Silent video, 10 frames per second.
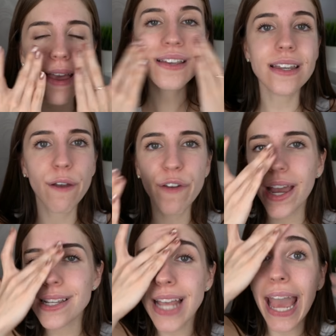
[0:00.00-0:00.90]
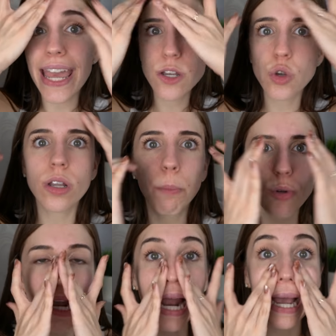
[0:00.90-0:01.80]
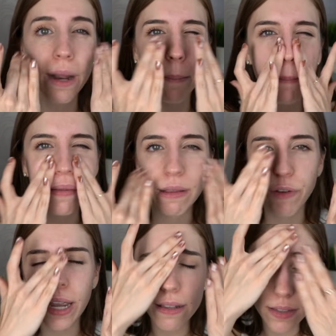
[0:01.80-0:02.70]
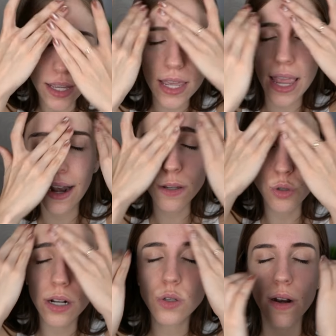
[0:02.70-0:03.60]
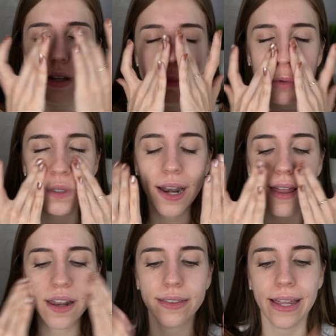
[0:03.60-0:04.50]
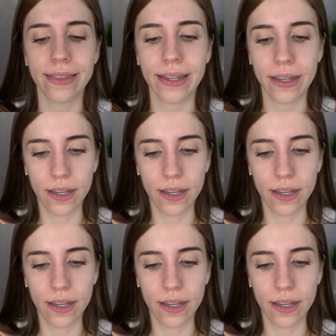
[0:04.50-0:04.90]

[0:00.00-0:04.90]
Y si te fijas, ahí es donde puse la crema matificante. Y ya en las otras zonas puse la hidratante.